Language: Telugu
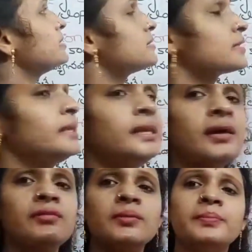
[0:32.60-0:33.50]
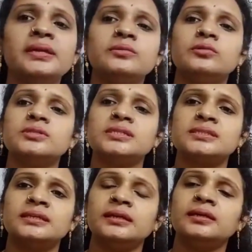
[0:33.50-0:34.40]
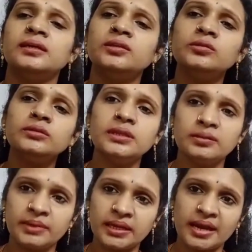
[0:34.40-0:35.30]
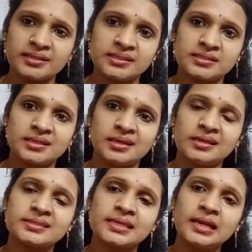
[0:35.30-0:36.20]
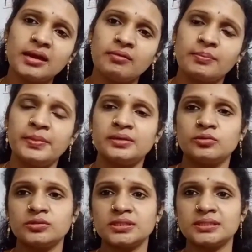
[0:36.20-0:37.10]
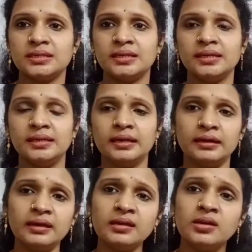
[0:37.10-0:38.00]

స్కిల్ డెవలప్మెంట్ కోర్సెస్ అండి ఎందుకు దీన్ని మరి యాడ్ చేశారంటే స్కిల్ డెవలప్మెంట్ కోర్సెస్ అంటే ఏంటంటే